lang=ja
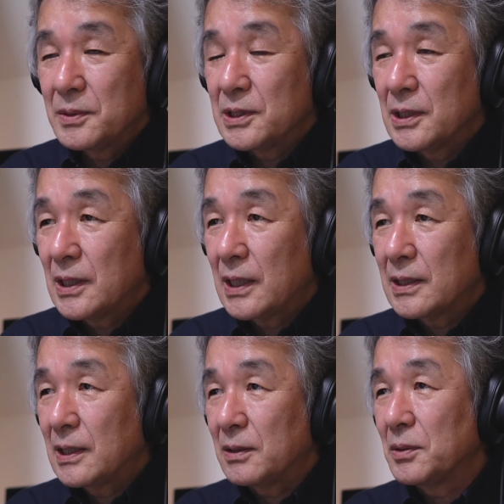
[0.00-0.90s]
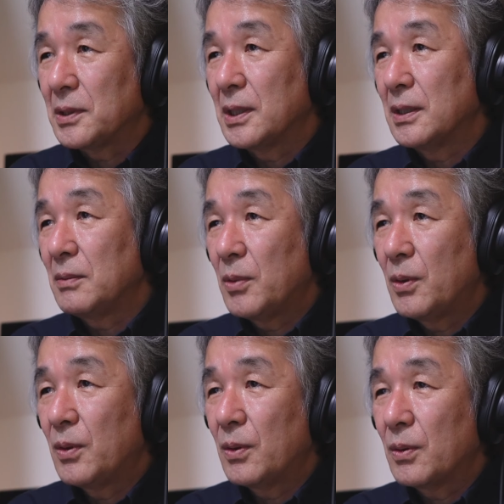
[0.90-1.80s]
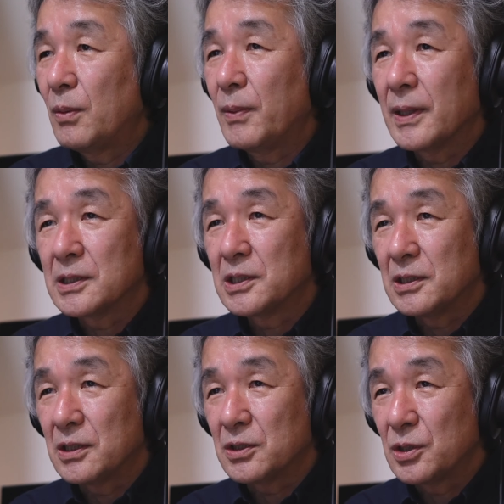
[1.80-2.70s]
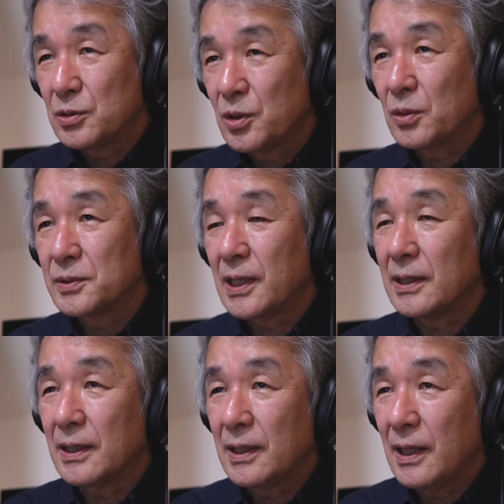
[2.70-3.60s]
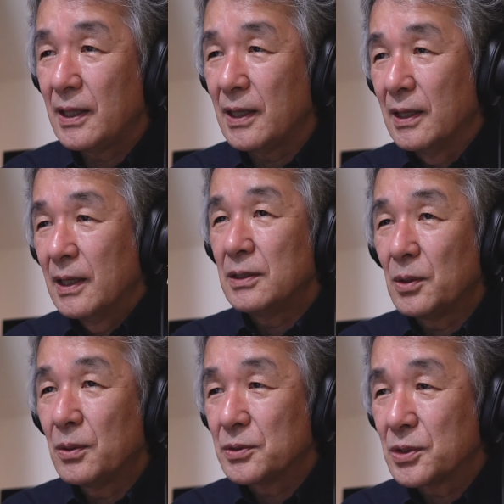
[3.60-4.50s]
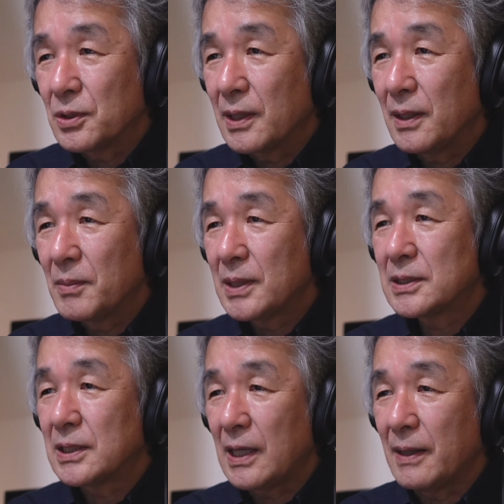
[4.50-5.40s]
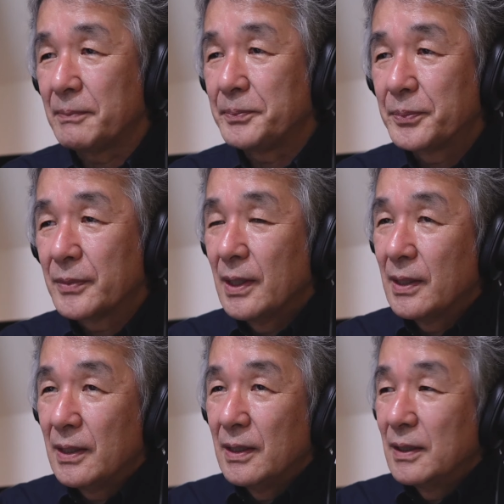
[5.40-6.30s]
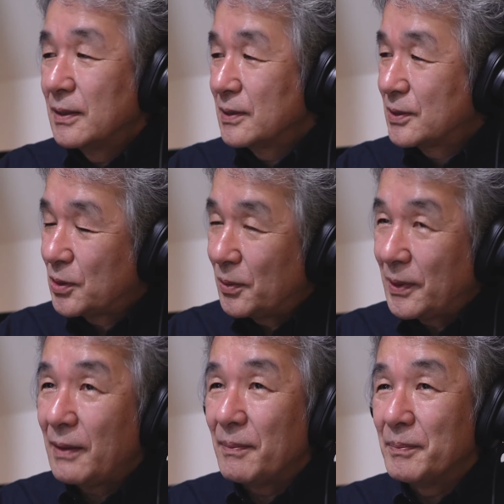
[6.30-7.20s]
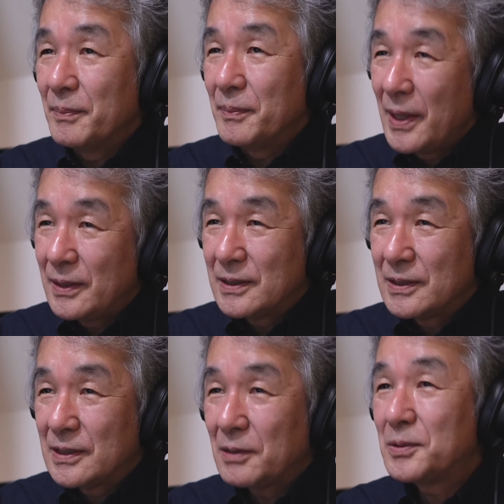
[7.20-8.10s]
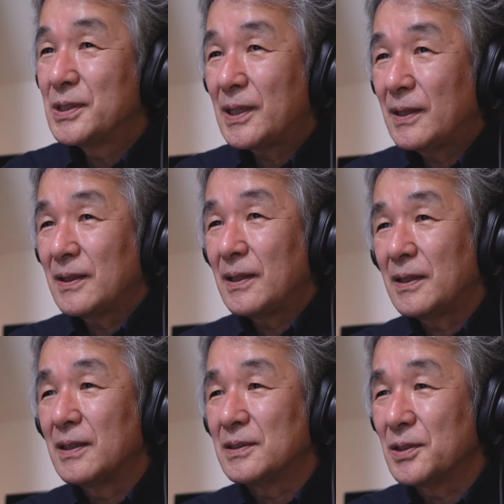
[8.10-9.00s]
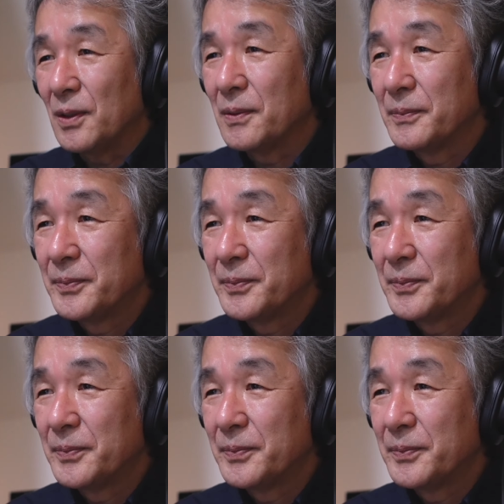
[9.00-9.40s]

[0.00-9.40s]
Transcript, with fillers: 一になった時にも小林酒造さんで日本酒が出ました。それめっちゃ美味しかったんですよ。